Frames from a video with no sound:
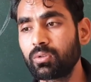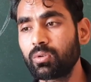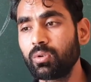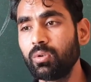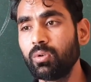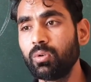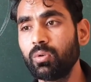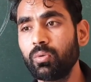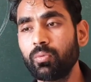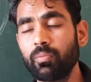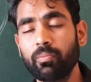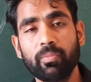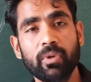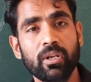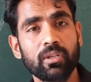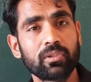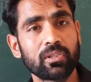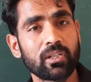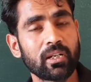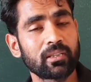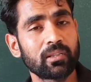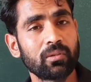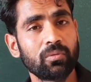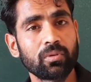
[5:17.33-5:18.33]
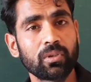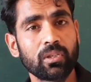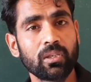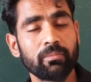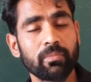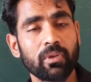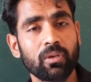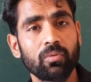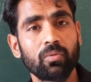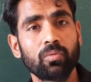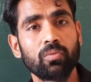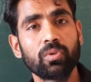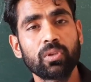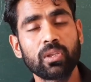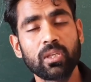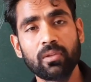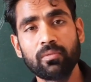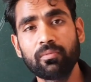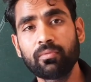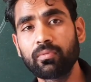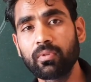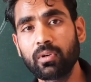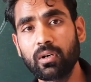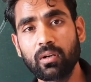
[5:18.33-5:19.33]
तो मैं चाहता हूँ कि मैं
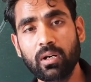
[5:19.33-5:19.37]
उनकी